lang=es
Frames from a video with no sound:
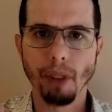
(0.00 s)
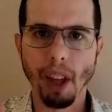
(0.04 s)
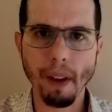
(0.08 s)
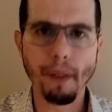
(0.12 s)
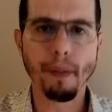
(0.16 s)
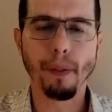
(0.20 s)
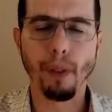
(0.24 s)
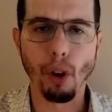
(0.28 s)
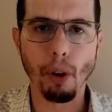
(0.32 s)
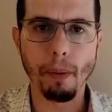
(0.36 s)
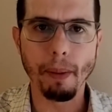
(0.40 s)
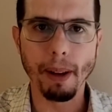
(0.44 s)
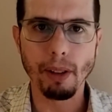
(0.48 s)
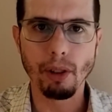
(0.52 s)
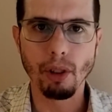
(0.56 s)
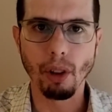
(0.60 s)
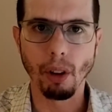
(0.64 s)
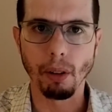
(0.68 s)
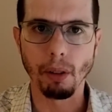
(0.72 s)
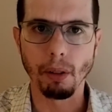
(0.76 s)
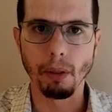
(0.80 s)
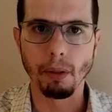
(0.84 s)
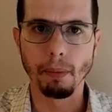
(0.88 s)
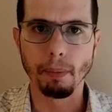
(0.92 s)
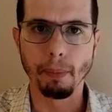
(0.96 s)
de
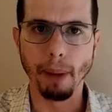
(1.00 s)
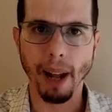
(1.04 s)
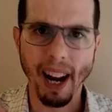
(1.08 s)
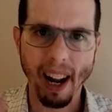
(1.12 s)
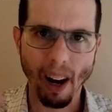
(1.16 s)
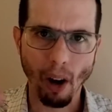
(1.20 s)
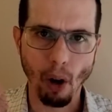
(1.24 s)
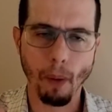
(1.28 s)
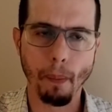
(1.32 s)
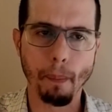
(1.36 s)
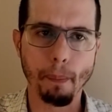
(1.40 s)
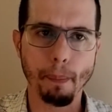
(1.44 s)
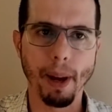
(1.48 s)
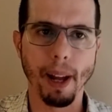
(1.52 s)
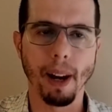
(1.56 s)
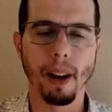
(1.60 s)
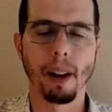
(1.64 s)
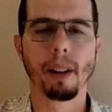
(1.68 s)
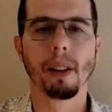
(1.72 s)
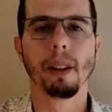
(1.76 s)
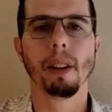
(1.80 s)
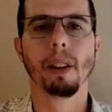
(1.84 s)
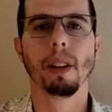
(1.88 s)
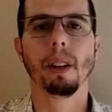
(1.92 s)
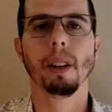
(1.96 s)
información para
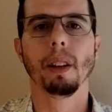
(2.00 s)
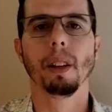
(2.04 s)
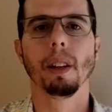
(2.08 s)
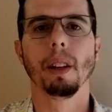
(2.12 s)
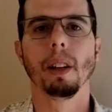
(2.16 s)
romper